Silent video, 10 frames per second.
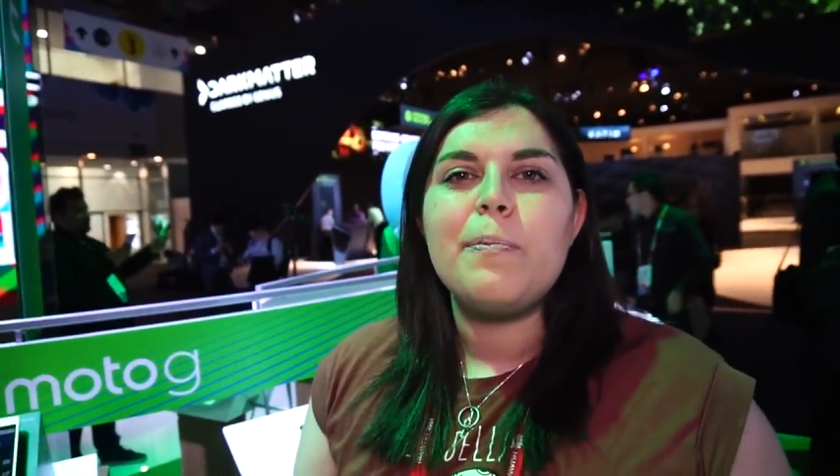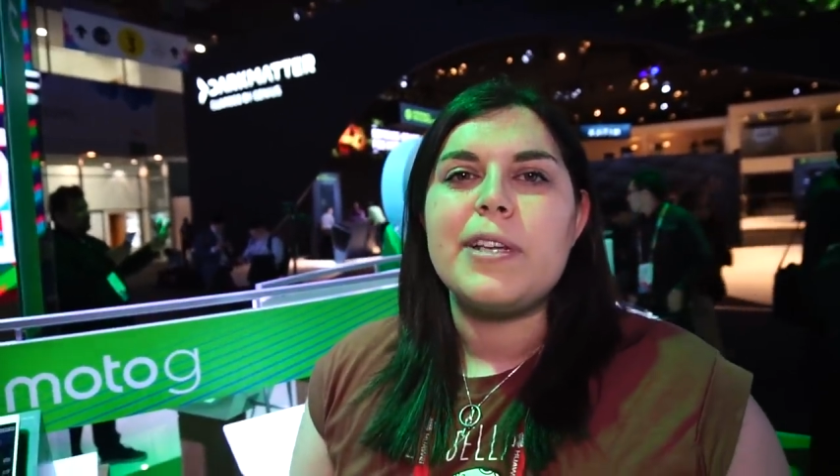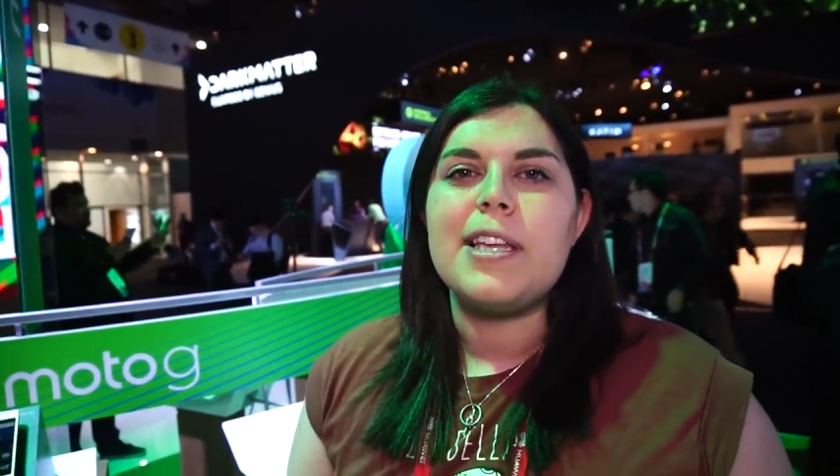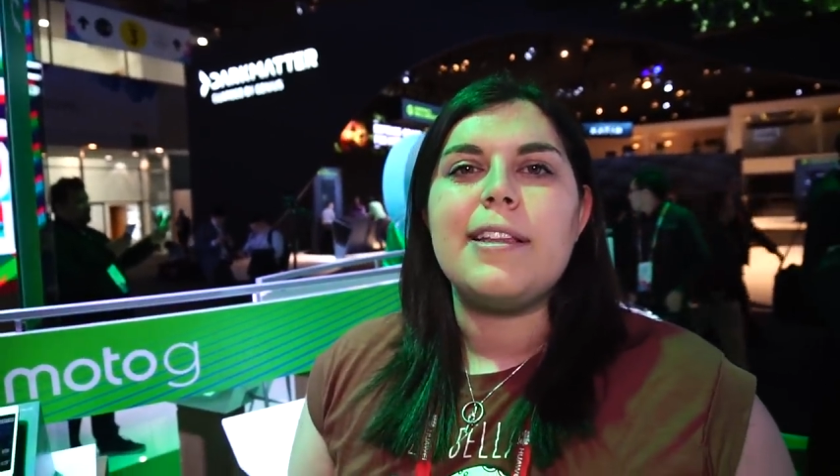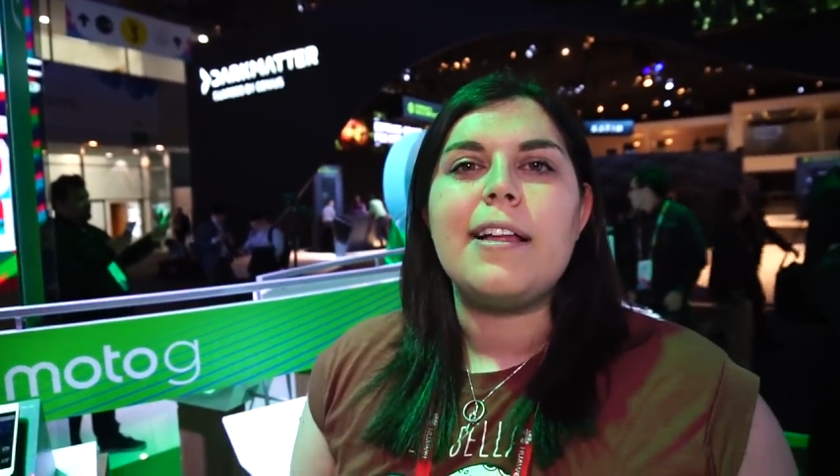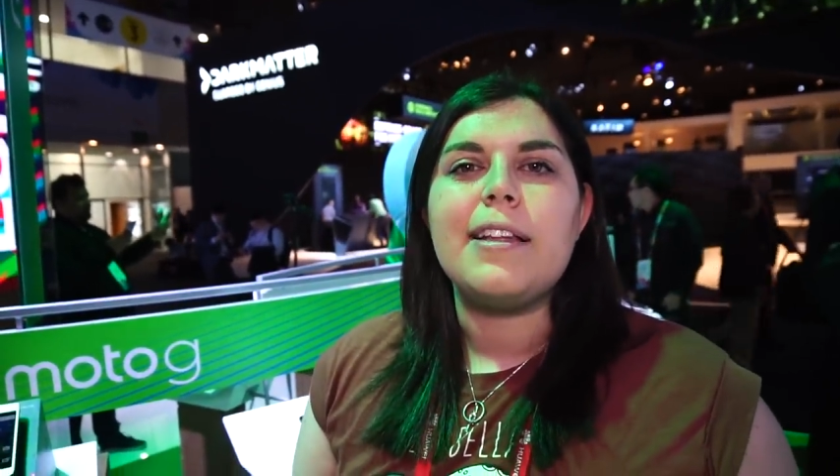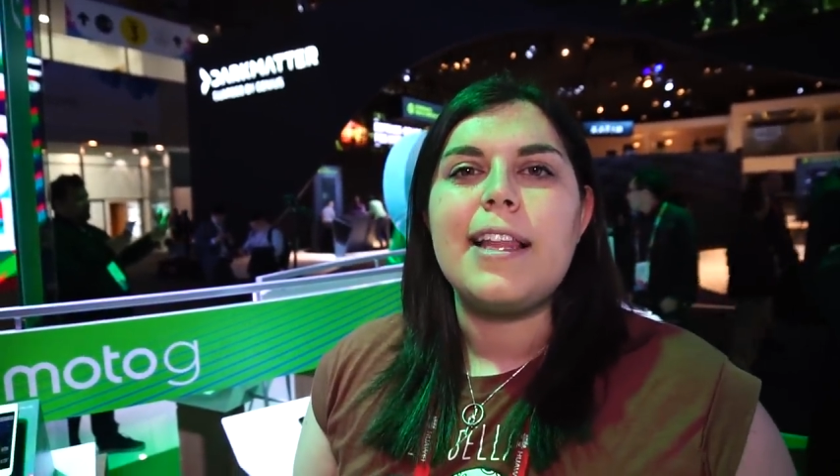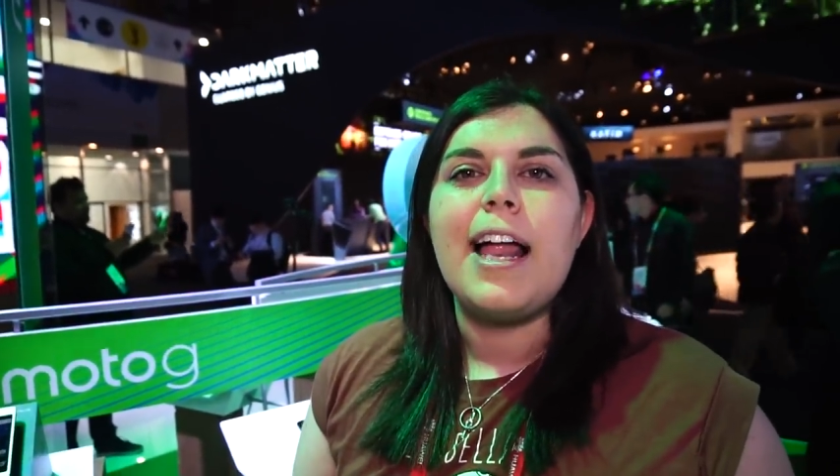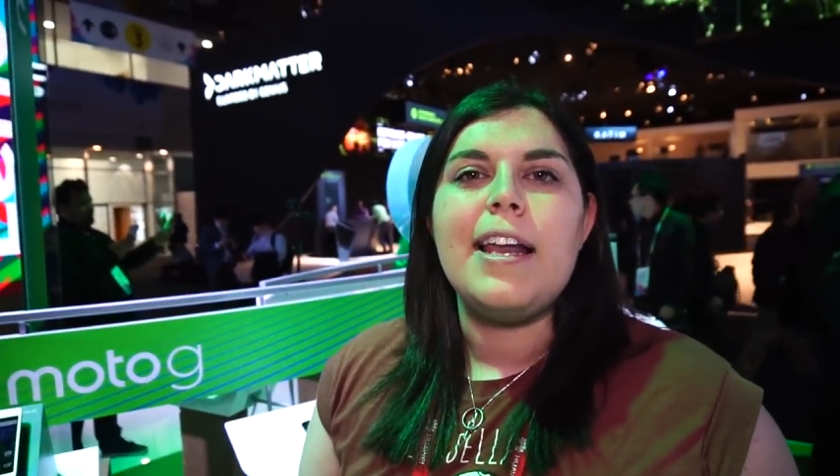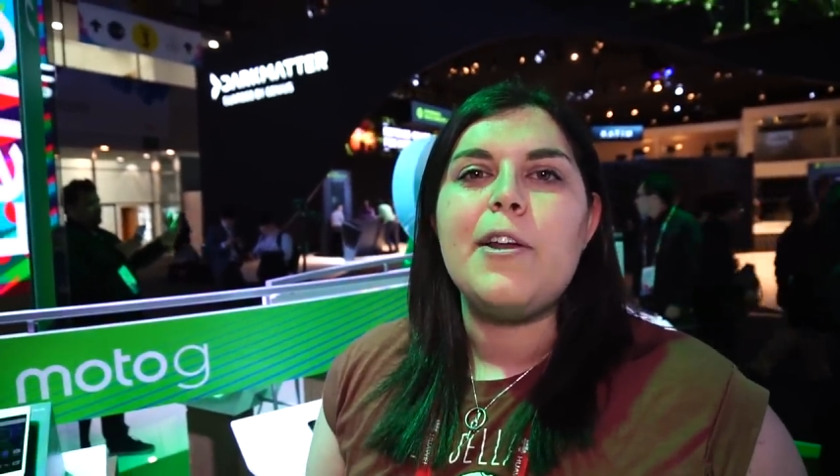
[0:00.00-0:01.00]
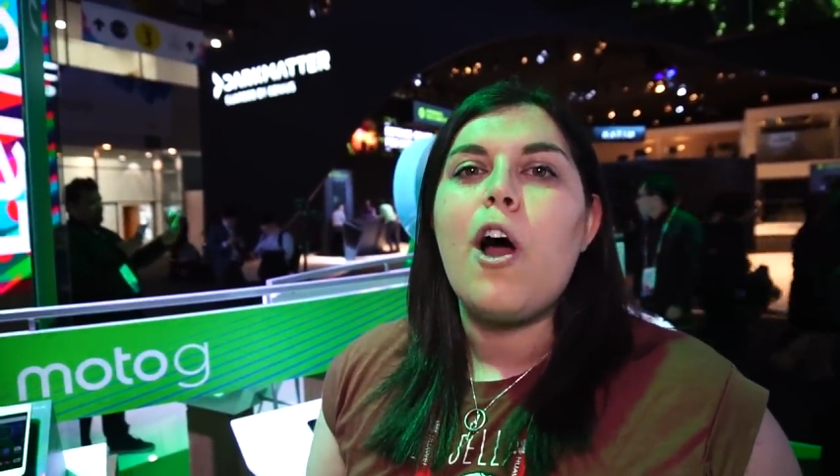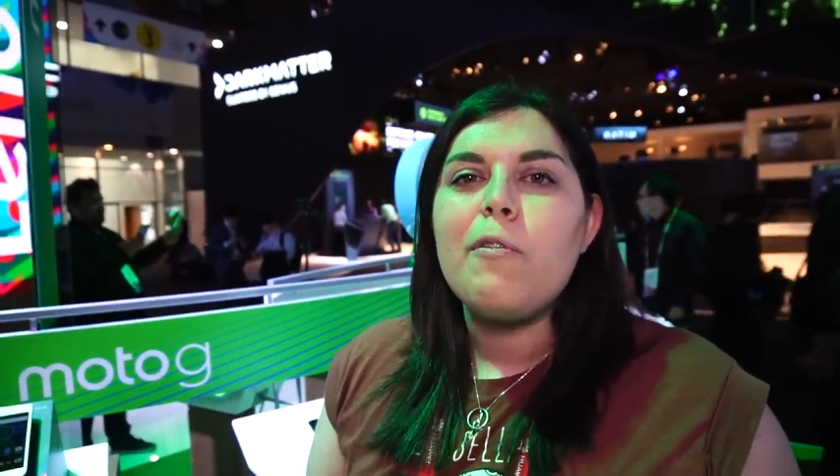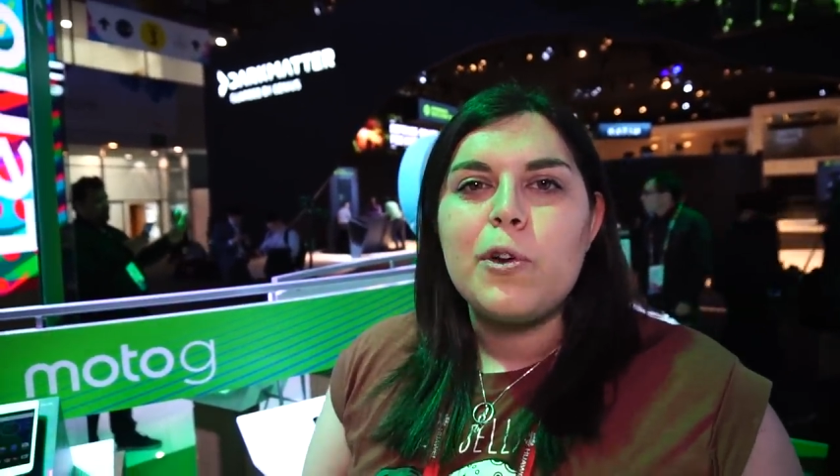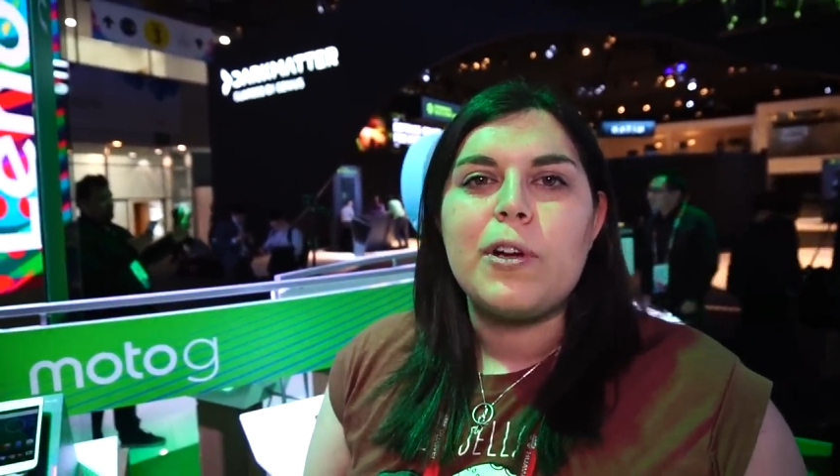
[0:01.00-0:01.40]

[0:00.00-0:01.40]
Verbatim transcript: presentati da Lenovo in